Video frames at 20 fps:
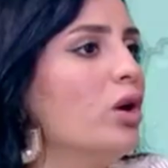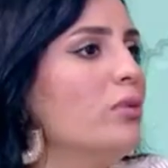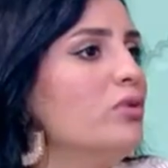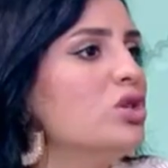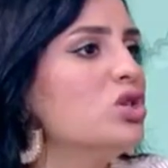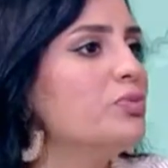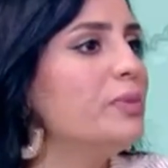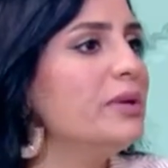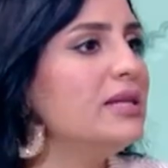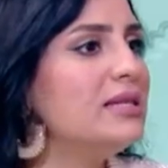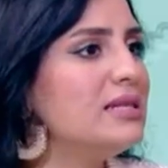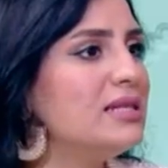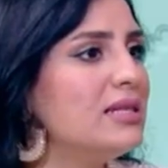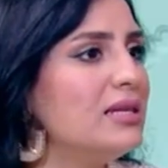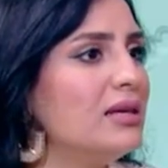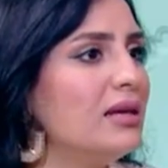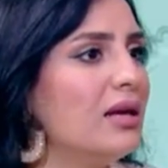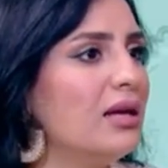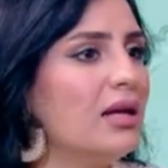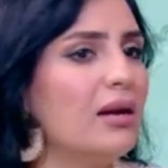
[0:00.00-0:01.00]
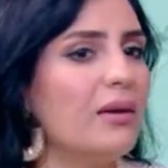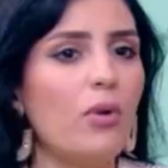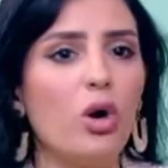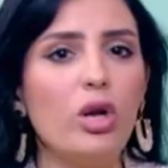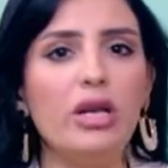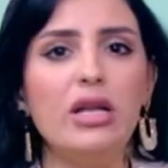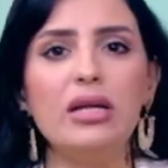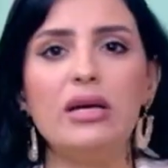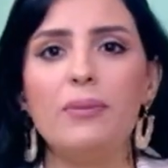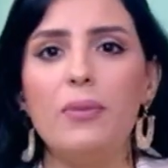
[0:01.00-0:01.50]
مش بنتي يعني انا
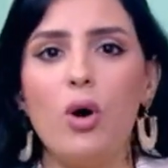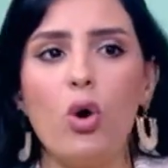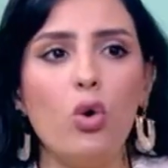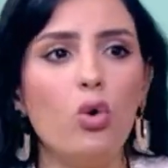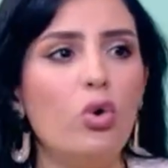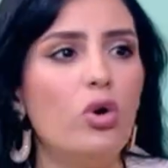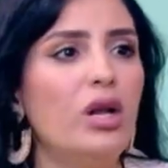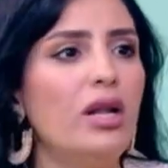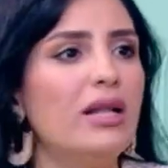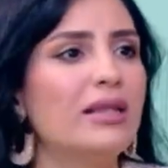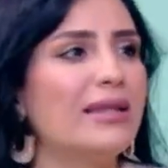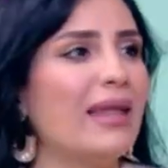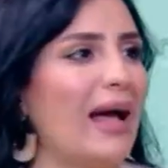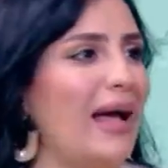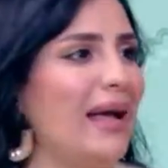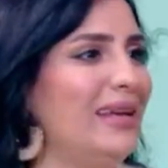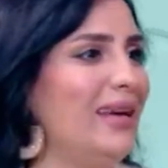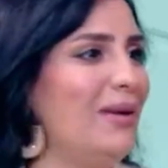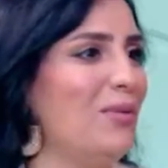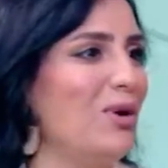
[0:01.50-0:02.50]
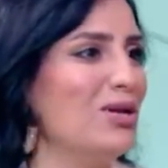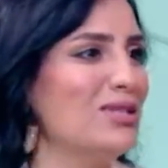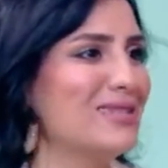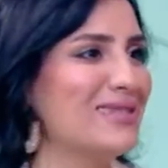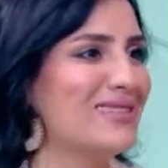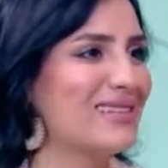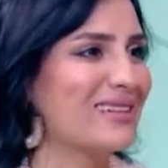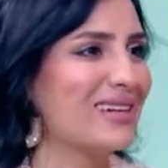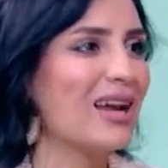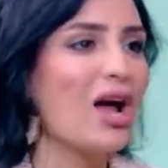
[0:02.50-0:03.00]
بقول لك بقول تحيا مصر
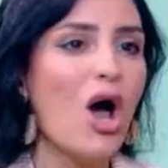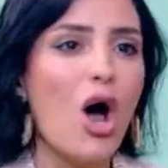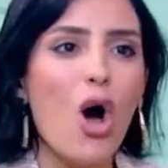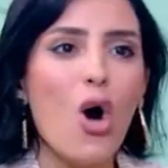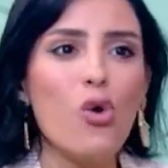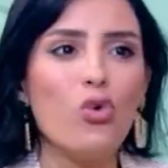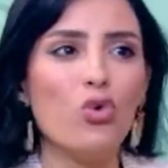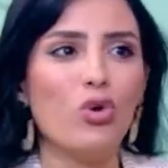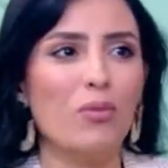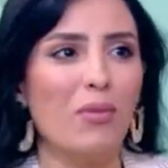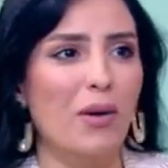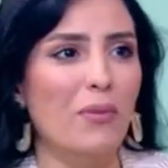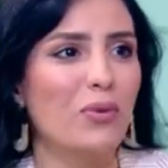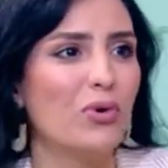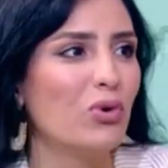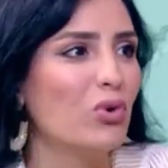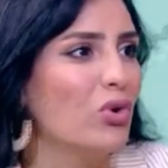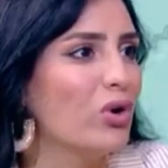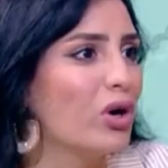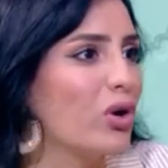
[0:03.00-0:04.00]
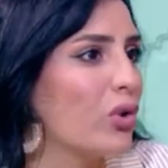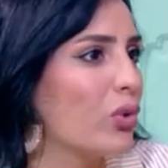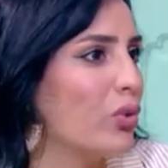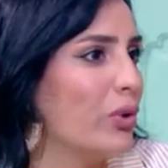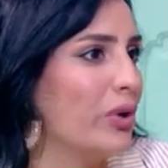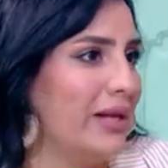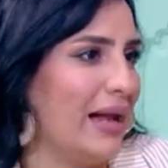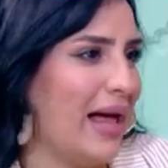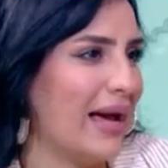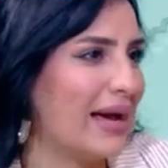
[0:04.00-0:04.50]
ومبروك
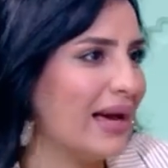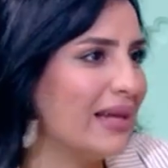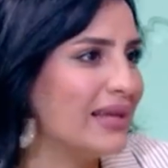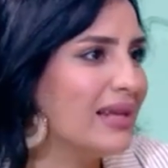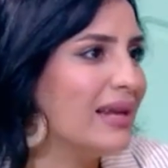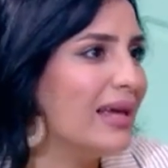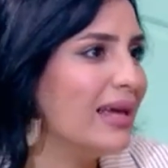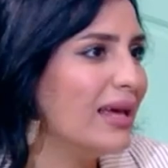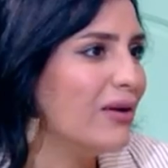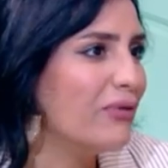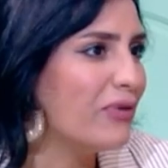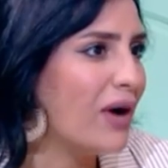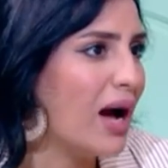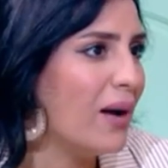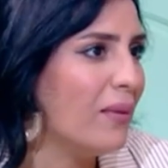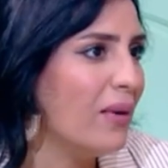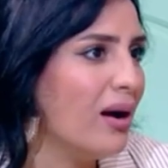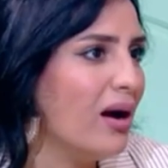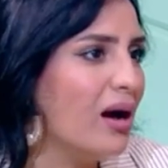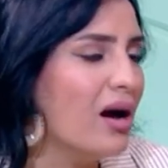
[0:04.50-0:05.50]
والحاجات اللي هي فعلا ايوه